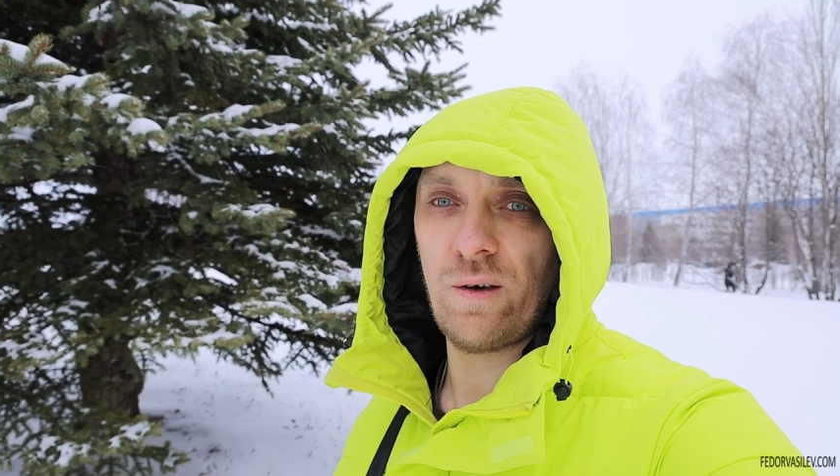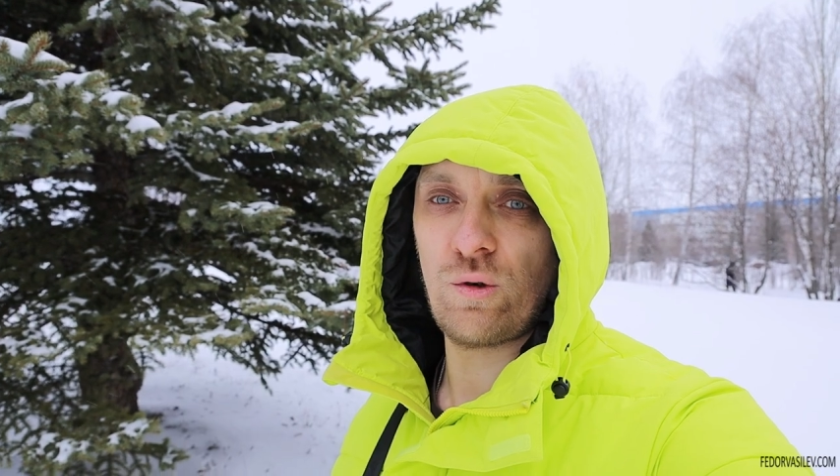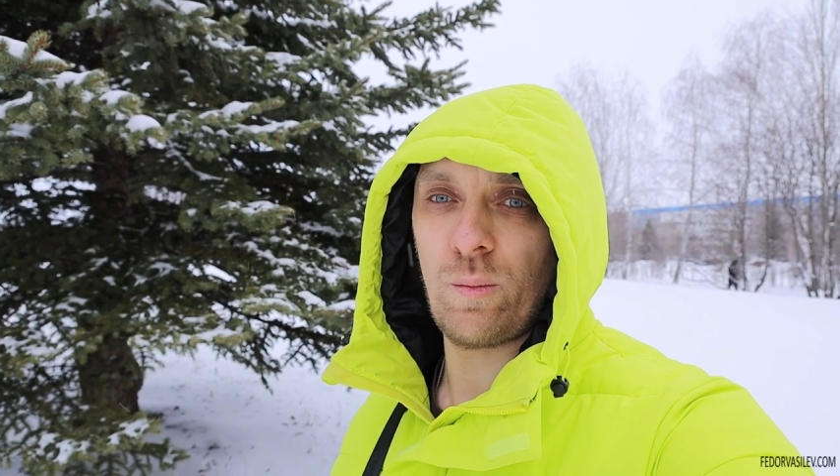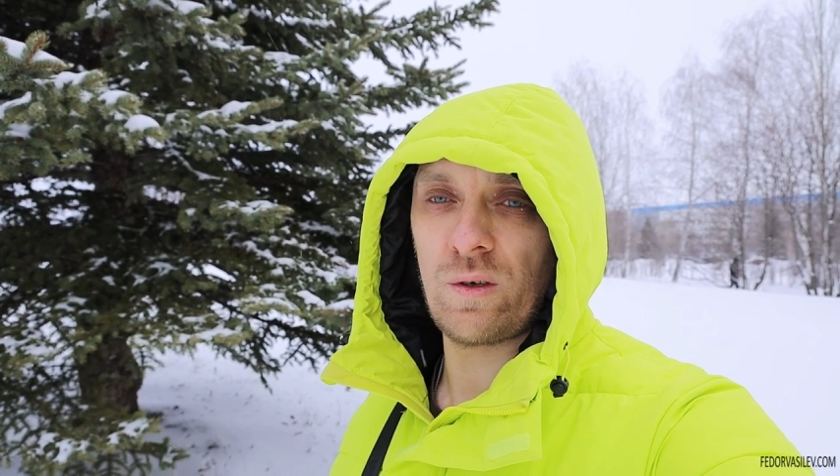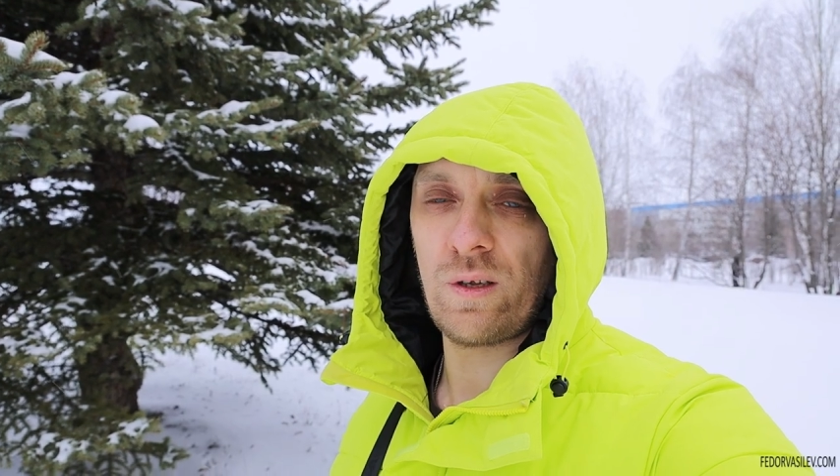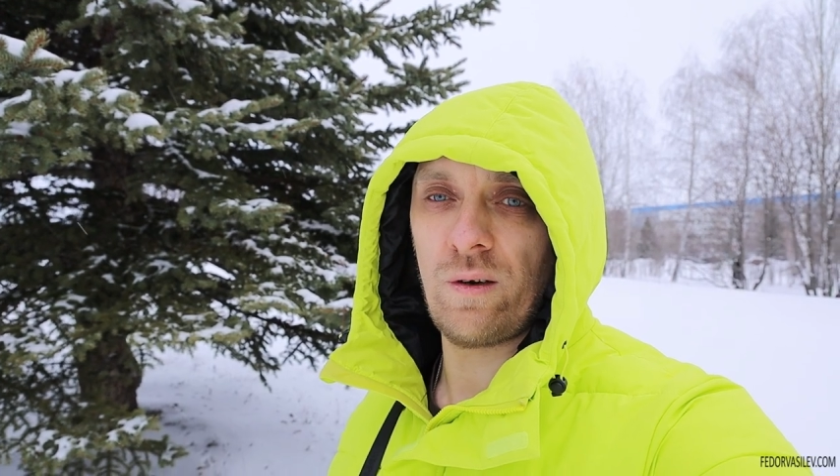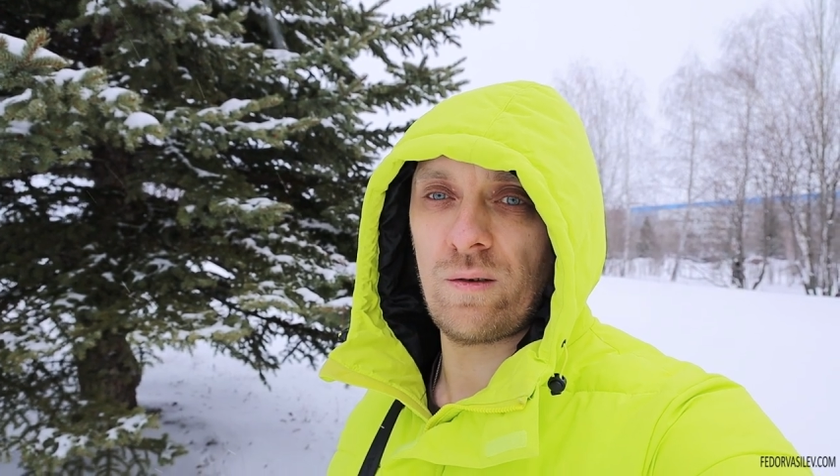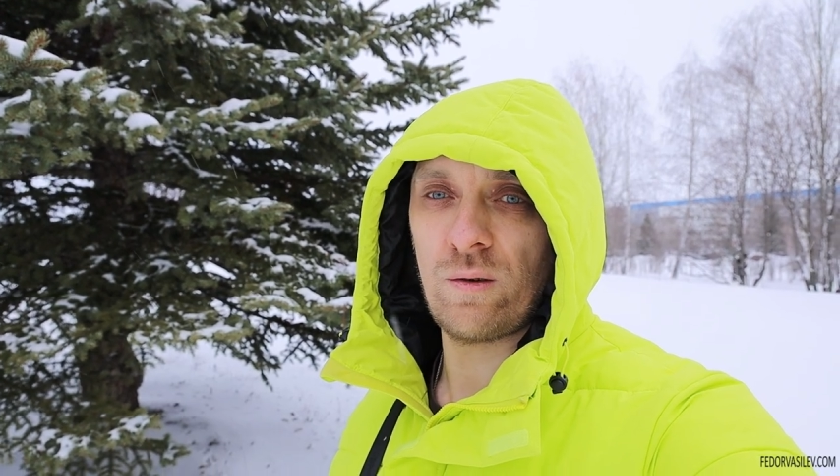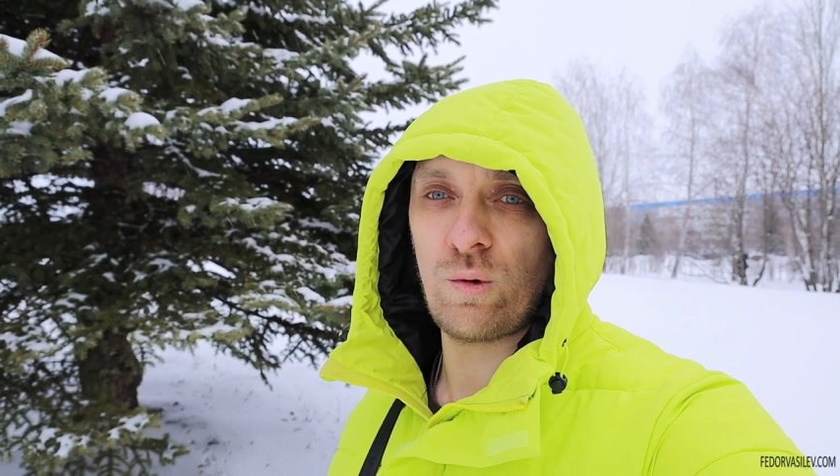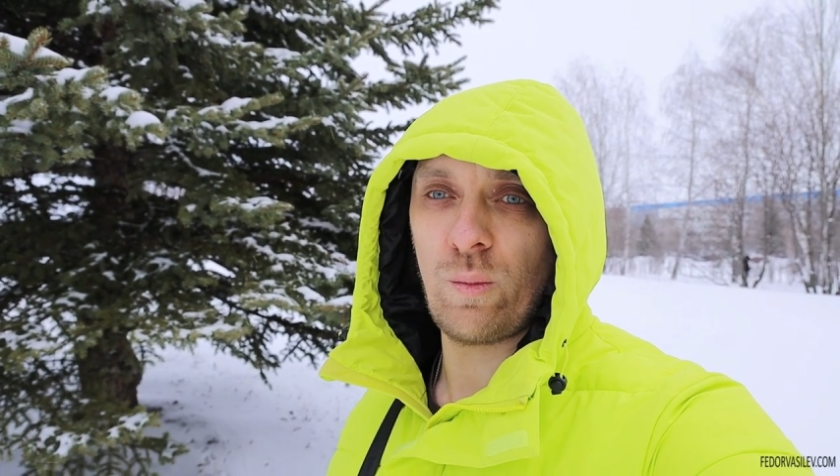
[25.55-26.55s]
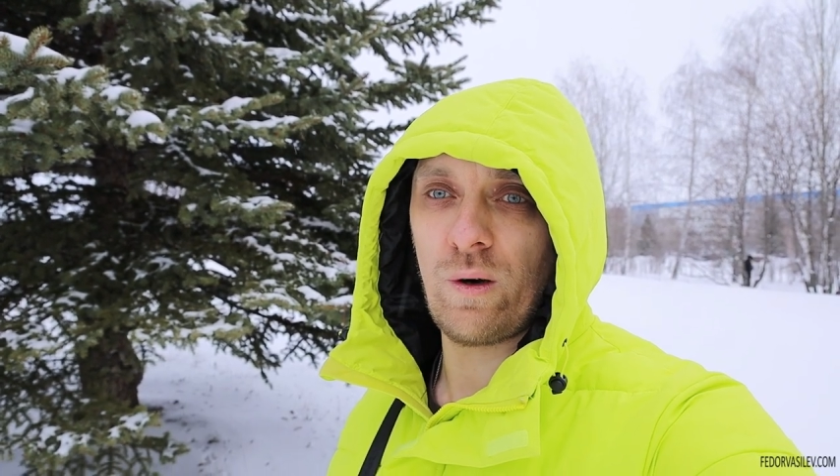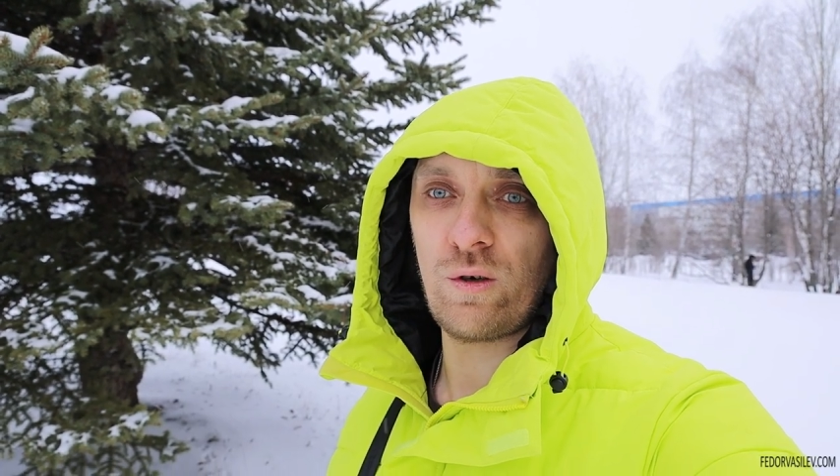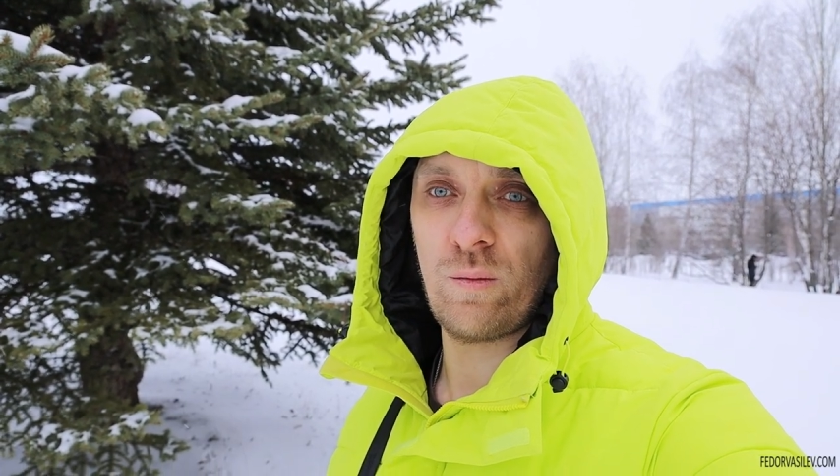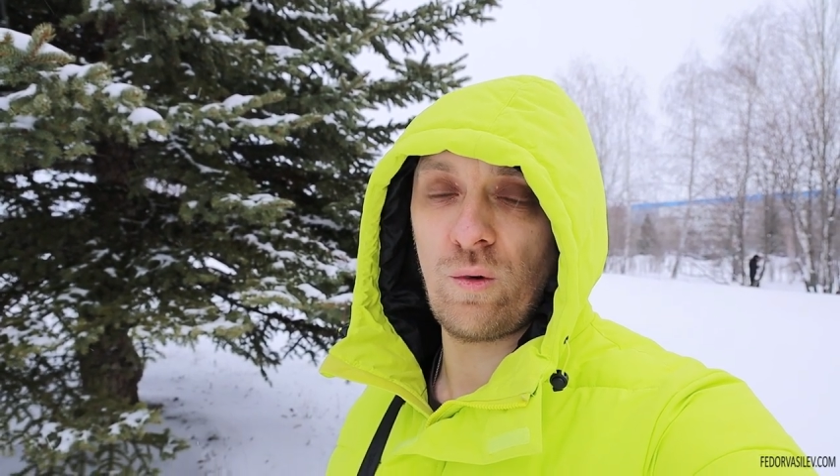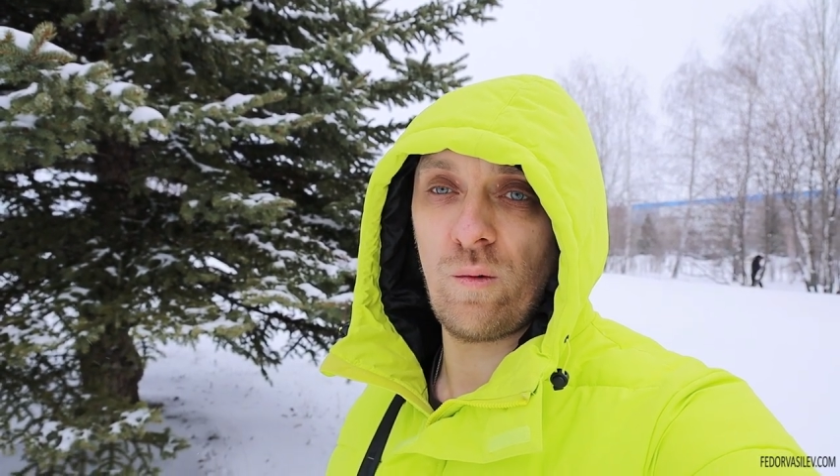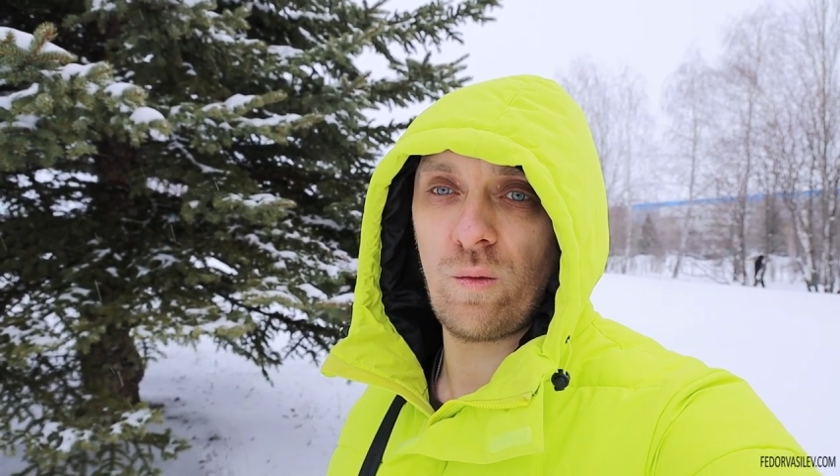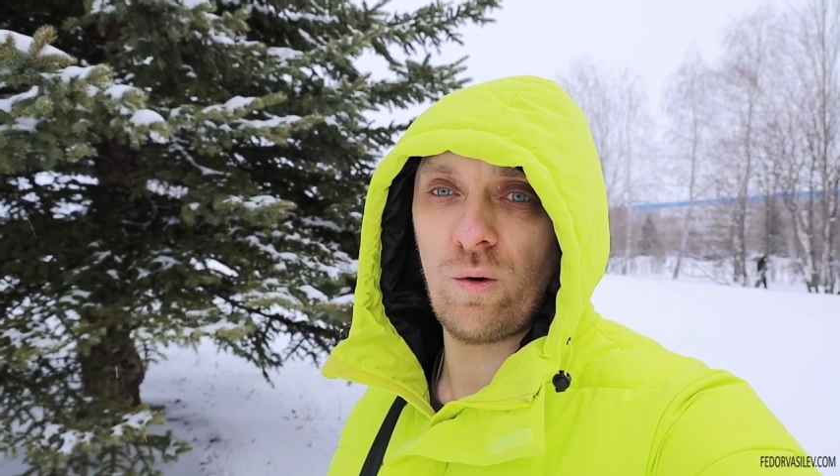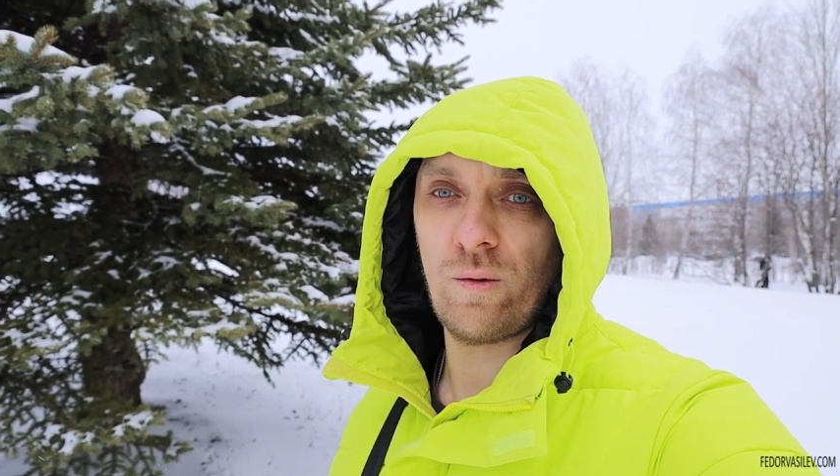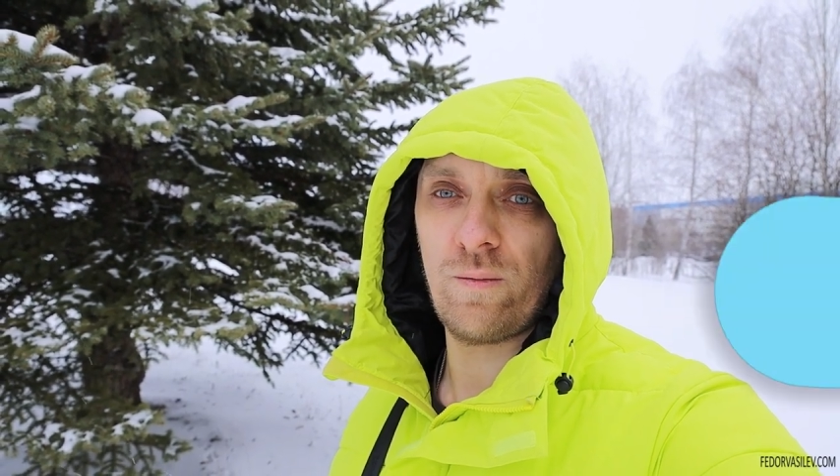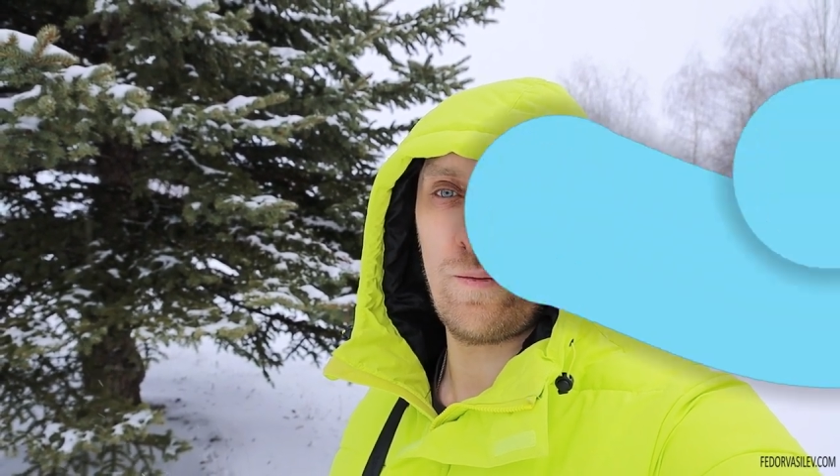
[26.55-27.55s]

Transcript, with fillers: хочу поздравить с наступающим Новым Годом.